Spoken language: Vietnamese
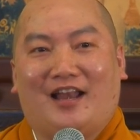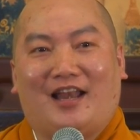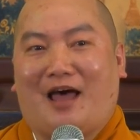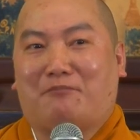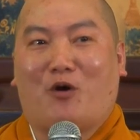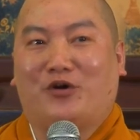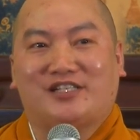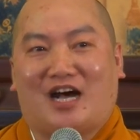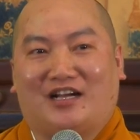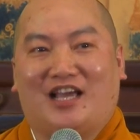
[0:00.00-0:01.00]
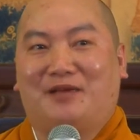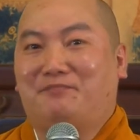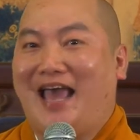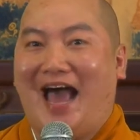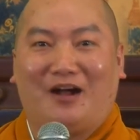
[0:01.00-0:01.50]
là bội trần hiệp
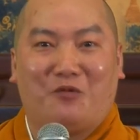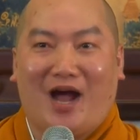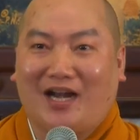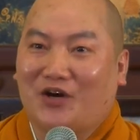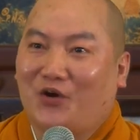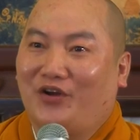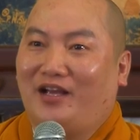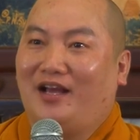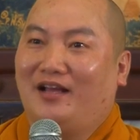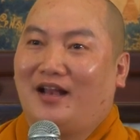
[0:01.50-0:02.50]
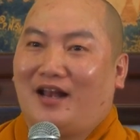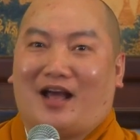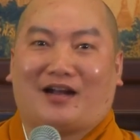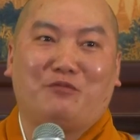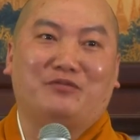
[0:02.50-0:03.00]
giác quá rồi á,
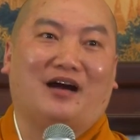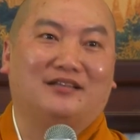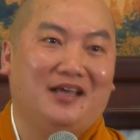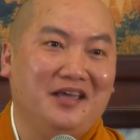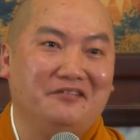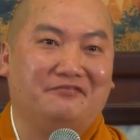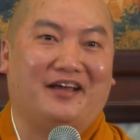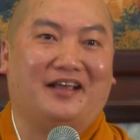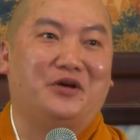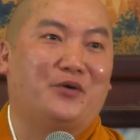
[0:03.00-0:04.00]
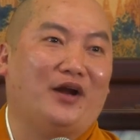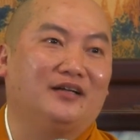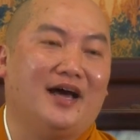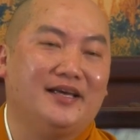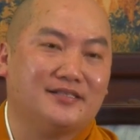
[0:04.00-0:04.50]
là không cần thiết về điều đó
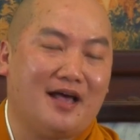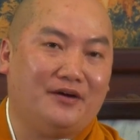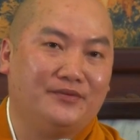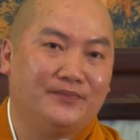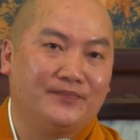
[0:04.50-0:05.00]
nữa hay sao?